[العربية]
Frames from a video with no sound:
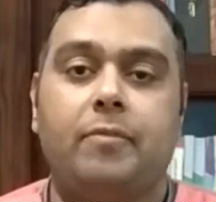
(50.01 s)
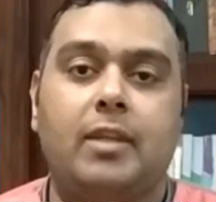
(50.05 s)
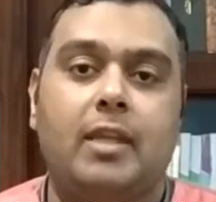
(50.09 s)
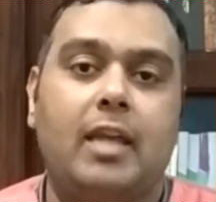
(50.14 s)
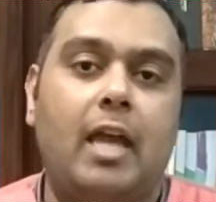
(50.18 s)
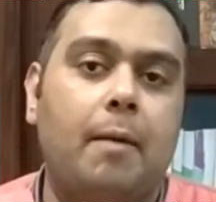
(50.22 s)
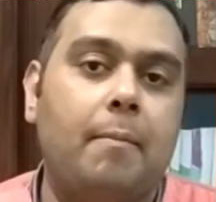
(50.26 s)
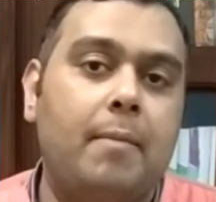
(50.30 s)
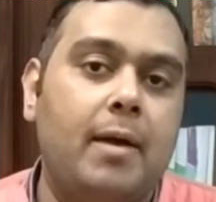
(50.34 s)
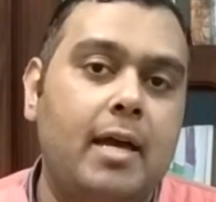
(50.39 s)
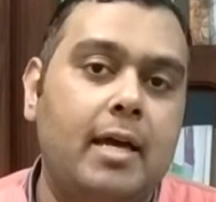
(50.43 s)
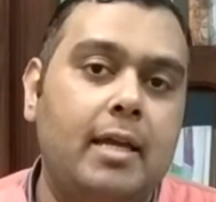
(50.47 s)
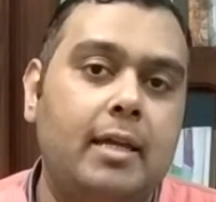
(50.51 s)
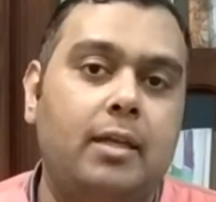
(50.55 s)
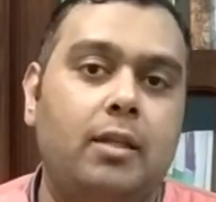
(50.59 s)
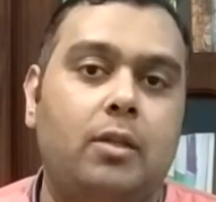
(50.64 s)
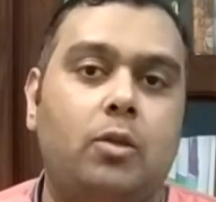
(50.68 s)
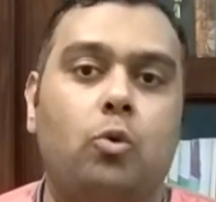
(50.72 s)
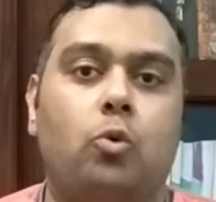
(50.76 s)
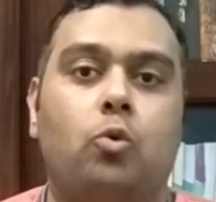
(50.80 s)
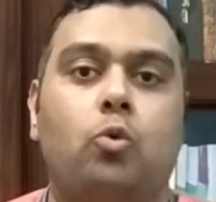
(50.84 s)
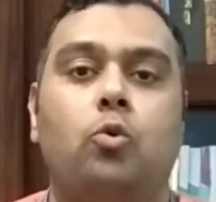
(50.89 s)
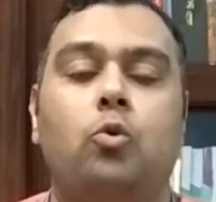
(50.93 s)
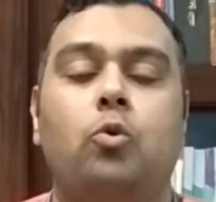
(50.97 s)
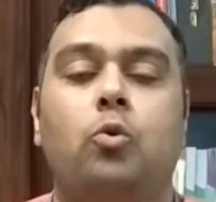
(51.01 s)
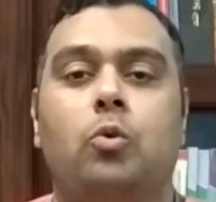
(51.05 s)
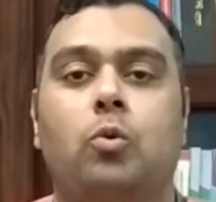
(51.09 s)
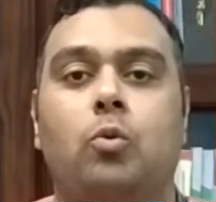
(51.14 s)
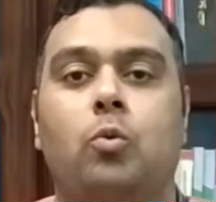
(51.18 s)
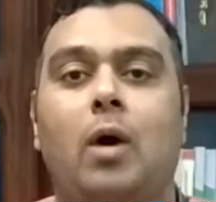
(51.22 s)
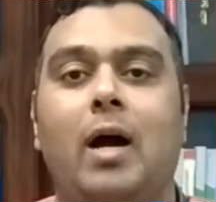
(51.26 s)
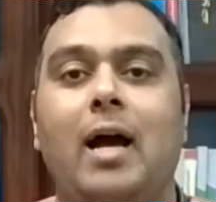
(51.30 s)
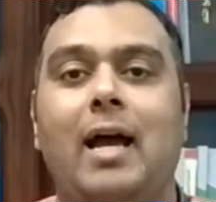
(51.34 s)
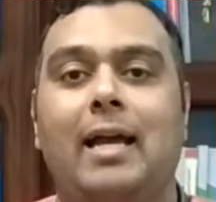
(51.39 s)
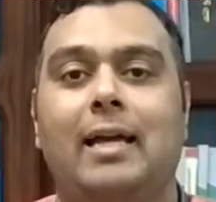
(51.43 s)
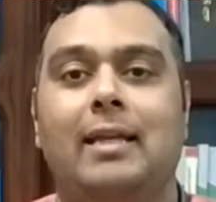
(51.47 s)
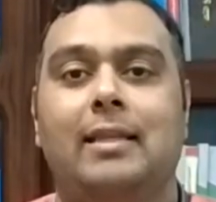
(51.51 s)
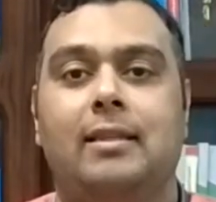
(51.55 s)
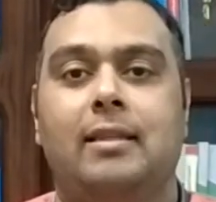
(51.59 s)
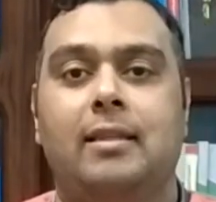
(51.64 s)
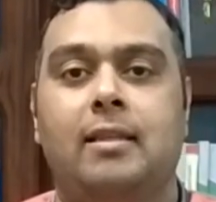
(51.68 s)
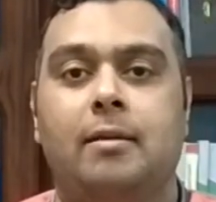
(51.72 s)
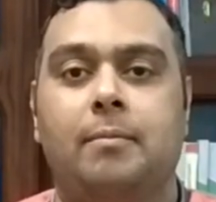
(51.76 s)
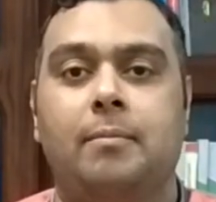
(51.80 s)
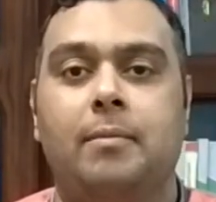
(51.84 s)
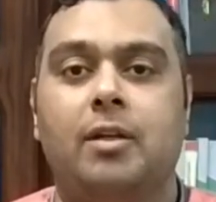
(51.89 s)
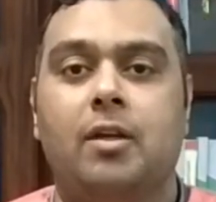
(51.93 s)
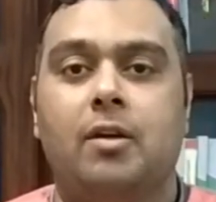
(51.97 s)
كمان تكون
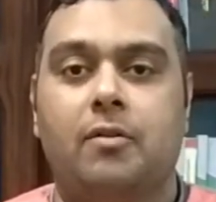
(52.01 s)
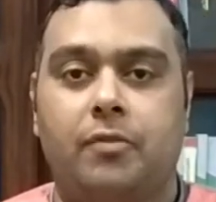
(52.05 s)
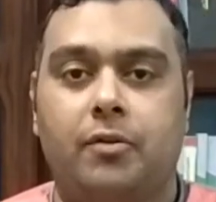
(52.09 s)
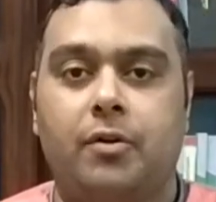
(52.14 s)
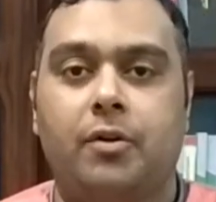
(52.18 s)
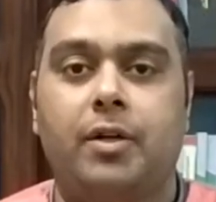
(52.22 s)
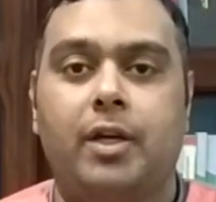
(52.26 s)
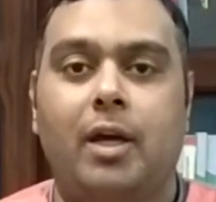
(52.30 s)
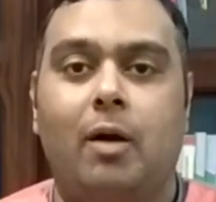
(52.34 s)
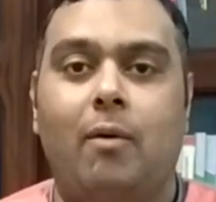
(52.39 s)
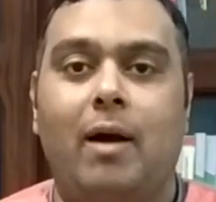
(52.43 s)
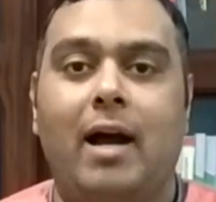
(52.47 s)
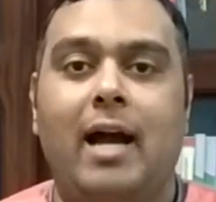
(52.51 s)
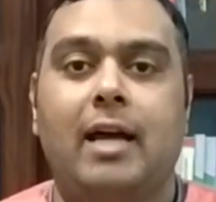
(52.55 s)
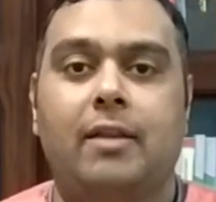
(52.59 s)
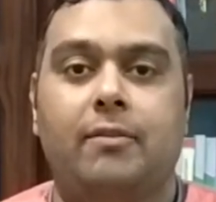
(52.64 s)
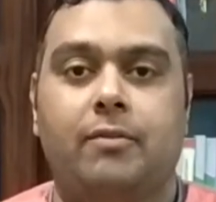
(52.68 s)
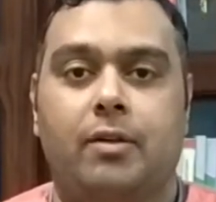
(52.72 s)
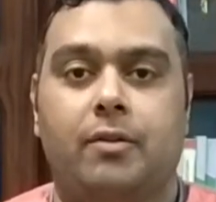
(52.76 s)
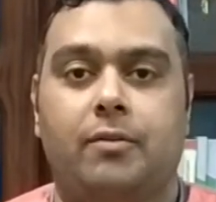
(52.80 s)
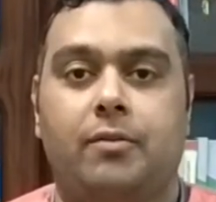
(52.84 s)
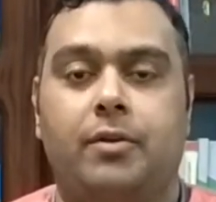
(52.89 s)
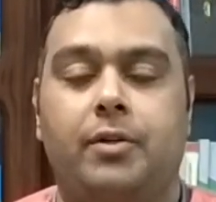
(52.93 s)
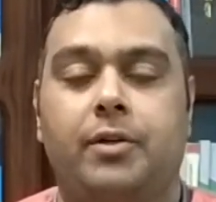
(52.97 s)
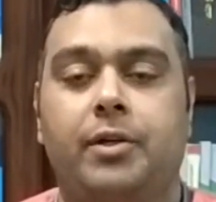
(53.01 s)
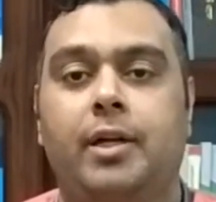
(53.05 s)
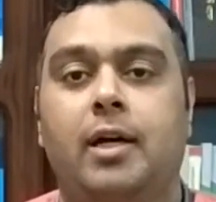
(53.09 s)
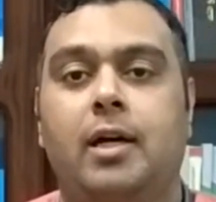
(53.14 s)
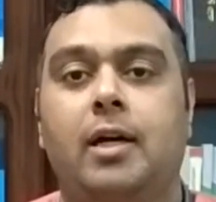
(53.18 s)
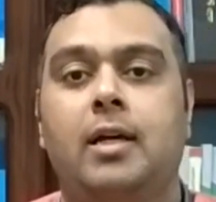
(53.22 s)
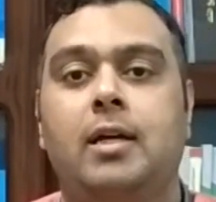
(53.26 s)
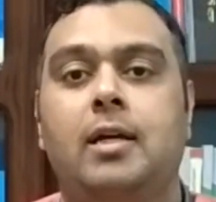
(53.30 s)
واحد من افريقيا وقاعد في افريقيا